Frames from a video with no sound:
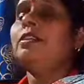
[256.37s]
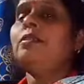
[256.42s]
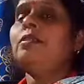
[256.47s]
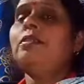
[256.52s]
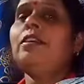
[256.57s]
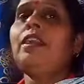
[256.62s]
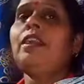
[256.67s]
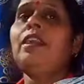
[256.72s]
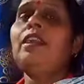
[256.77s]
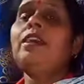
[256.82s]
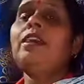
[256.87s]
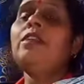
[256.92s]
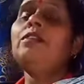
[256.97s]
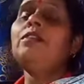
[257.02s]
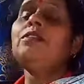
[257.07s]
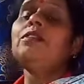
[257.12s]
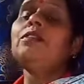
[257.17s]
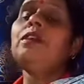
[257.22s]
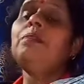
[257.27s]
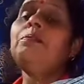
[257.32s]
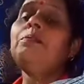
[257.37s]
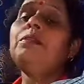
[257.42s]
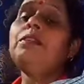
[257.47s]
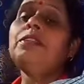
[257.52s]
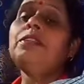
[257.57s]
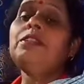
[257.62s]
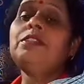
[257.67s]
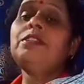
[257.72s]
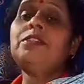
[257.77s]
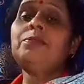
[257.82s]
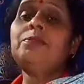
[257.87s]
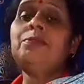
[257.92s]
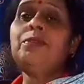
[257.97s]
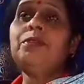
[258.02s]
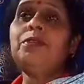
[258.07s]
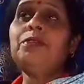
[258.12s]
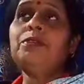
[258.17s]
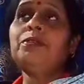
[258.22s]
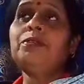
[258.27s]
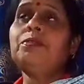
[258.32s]
फिर आने आना और सामने जस्ट
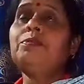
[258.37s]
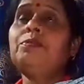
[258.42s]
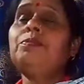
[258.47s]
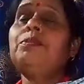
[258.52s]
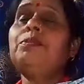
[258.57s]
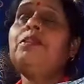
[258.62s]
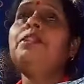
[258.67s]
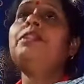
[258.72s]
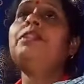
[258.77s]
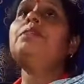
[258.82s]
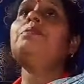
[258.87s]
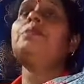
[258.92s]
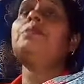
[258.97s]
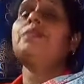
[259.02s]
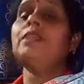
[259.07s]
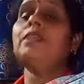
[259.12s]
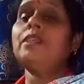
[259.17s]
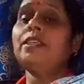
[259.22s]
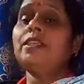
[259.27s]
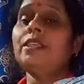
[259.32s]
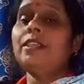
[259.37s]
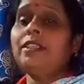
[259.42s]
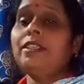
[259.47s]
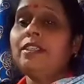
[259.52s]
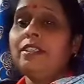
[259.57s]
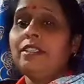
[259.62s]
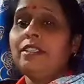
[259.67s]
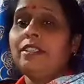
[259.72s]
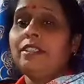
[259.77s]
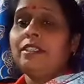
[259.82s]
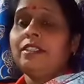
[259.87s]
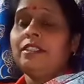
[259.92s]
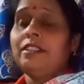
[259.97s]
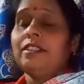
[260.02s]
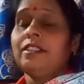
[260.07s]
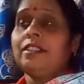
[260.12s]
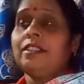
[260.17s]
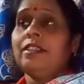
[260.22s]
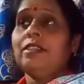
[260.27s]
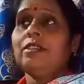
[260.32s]
वीडियो डीजे बज रहा था
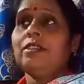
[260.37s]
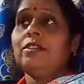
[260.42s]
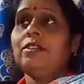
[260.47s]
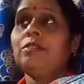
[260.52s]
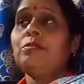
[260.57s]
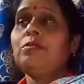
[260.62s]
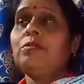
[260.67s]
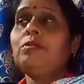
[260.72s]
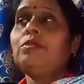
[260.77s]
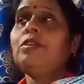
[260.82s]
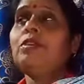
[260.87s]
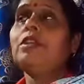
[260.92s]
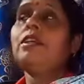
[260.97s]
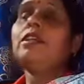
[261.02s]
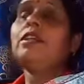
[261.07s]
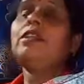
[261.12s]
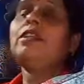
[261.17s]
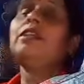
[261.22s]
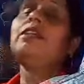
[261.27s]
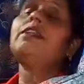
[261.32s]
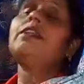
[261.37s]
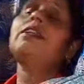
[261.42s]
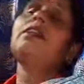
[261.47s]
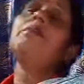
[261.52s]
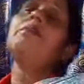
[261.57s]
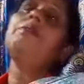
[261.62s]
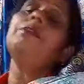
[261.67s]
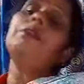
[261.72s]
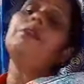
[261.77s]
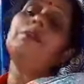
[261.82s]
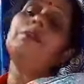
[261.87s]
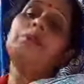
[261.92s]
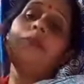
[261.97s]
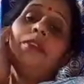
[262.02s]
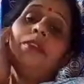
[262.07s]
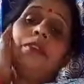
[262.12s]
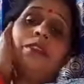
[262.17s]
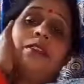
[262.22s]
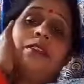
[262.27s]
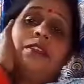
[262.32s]
तो बिल्कुल घर के ठीक सामने तो
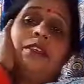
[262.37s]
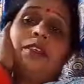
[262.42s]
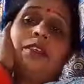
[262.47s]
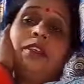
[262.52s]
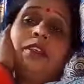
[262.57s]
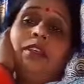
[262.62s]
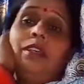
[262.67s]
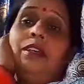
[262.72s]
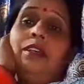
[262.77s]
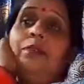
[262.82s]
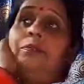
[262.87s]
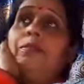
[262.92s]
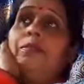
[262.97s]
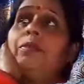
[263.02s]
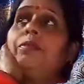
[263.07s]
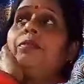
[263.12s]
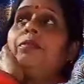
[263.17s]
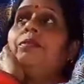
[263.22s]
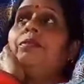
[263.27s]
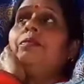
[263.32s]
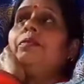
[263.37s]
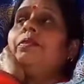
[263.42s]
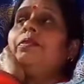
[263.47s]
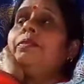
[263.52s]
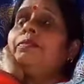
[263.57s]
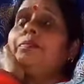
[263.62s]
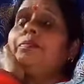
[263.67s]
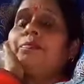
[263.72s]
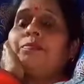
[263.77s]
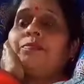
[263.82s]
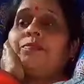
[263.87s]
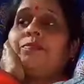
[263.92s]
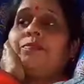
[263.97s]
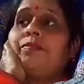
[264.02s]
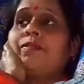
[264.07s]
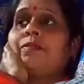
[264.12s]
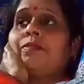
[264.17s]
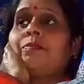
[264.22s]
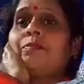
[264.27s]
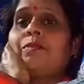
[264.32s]
फिर बिल्कुल भी
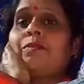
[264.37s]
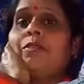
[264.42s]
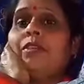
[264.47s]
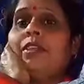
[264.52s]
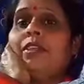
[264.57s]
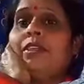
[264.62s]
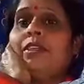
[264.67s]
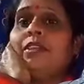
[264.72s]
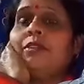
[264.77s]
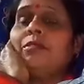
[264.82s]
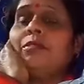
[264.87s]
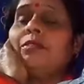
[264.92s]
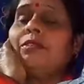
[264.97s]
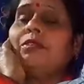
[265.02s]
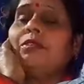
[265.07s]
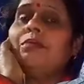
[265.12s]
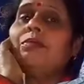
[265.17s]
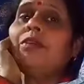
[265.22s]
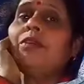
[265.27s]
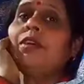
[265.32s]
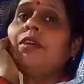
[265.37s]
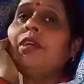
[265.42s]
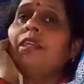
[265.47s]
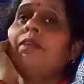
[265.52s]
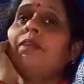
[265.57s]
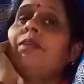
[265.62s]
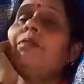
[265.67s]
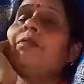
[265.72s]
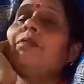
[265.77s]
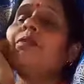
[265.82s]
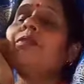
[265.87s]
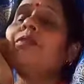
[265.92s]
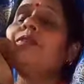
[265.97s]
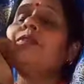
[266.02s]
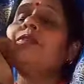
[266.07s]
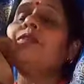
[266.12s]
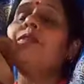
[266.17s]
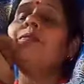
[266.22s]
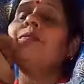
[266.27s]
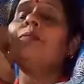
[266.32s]
बोलने का तो फिर कोई मौका ही नहीं मिला बहुत
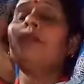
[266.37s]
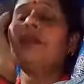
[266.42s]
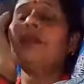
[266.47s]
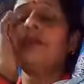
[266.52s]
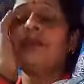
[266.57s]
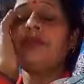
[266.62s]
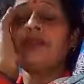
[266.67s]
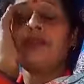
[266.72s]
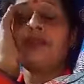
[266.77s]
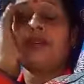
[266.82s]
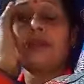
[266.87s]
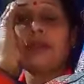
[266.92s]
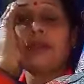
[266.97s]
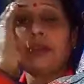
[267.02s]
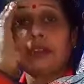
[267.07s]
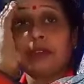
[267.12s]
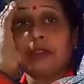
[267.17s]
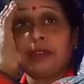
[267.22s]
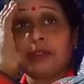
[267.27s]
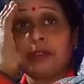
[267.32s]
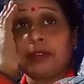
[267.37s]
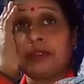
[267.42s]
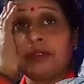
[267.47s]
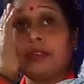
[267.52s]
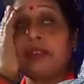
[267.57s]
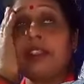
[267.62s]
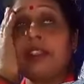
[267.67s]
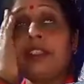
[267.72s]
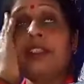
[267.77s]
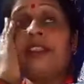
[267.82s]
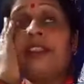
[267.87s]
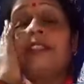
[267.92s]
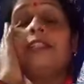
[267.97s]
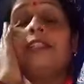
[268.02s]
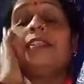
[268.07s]
उधम बहुत शोर बहुत शोर हो रहा था